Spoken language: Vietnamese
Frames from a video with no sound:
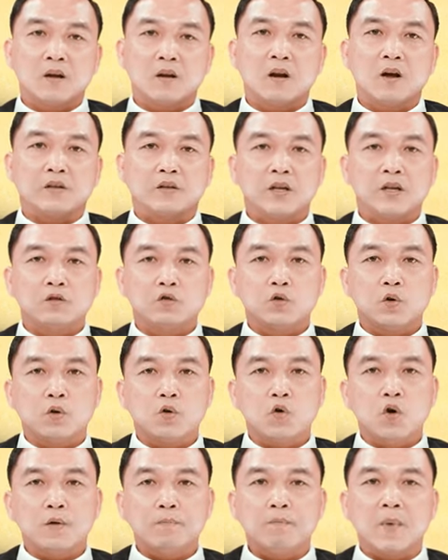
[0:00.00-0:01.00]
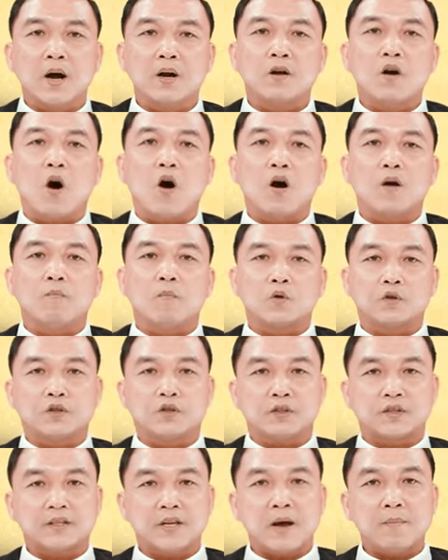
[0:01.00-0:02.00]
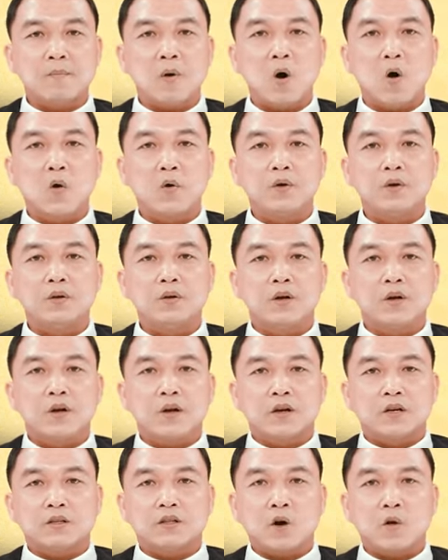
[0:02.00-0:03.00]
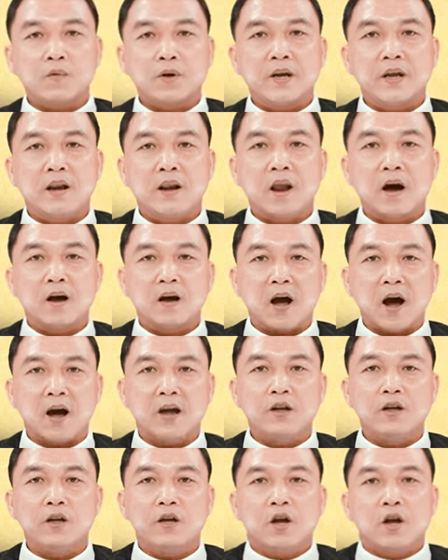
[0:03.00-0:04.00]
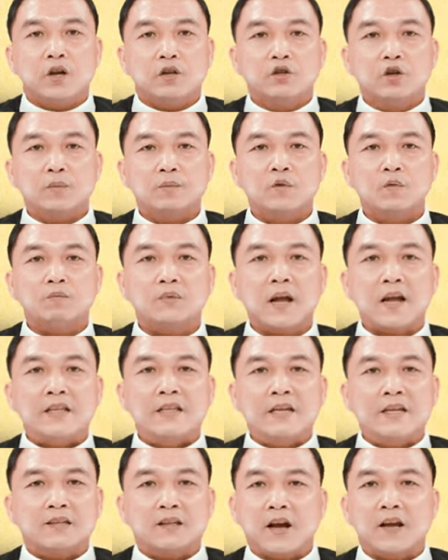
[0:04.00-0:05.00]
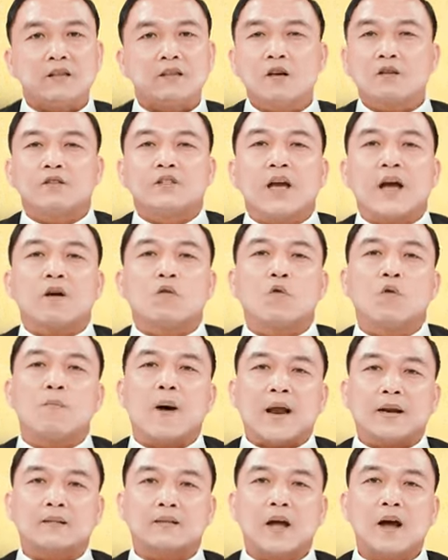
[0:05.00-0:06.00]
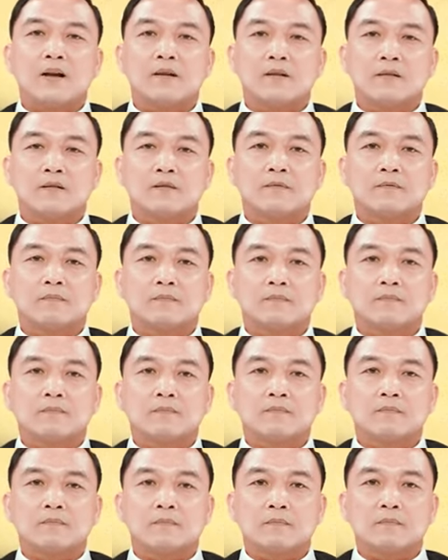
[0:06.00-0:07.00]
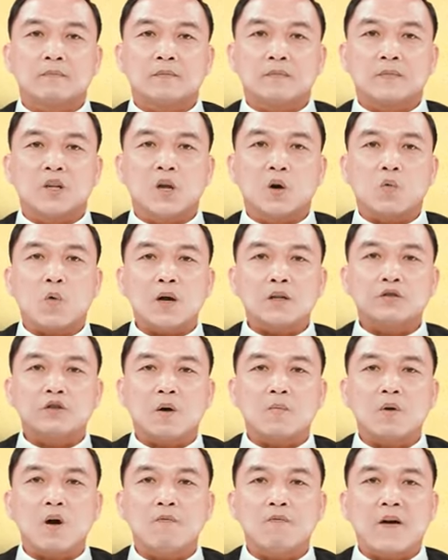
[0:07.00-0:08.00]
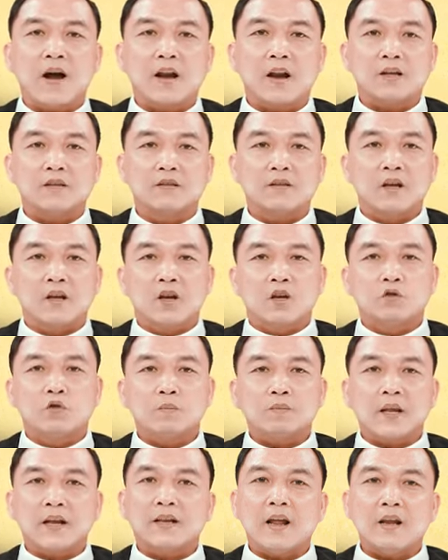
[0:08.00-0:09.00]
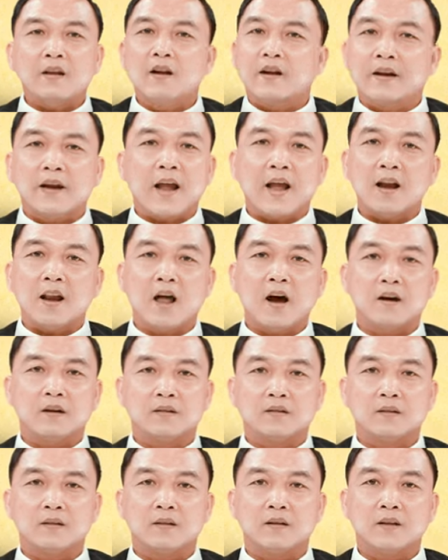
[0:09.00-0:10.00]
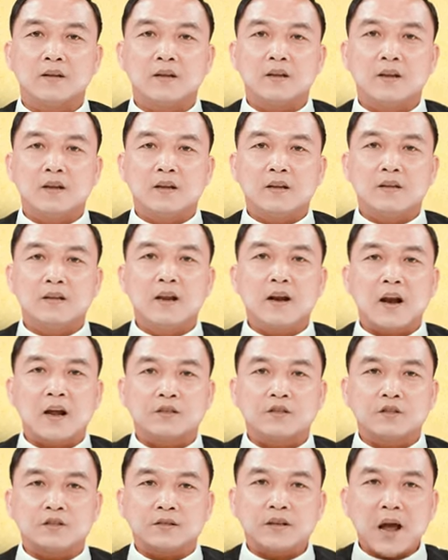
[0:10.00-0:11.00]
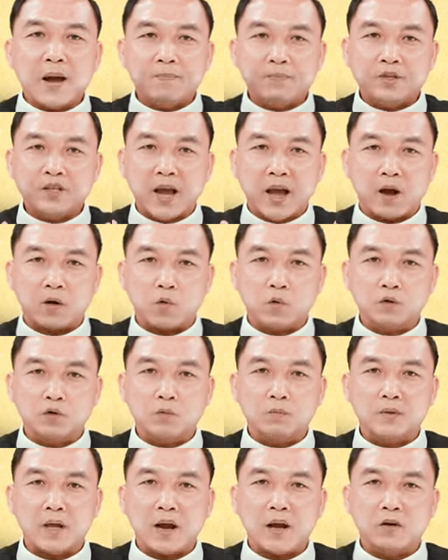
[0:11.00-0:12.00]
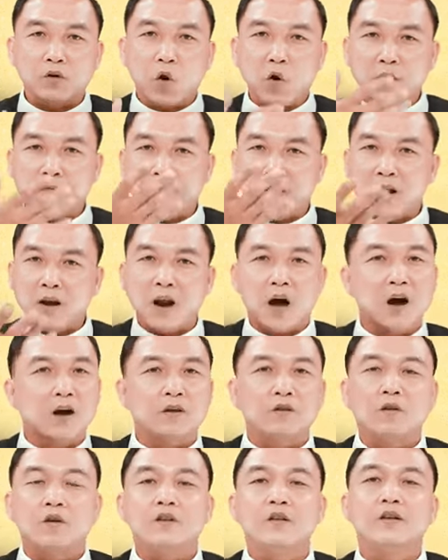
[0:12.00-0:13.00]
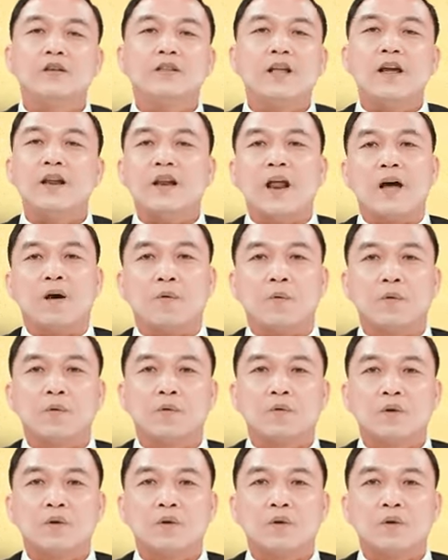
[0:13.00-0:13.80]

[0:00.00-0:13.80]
Lời Thiên Chúa luôn mời gọi một sự sám hối sau khi lời ấy giúp chúng ta nhìn thấy thực trạng của bản thân Điều quan trọng không phải là chúng ta đã được nghe lời, nhưng là sự đáp trả của chúng ta đối với lời nó như thế nào.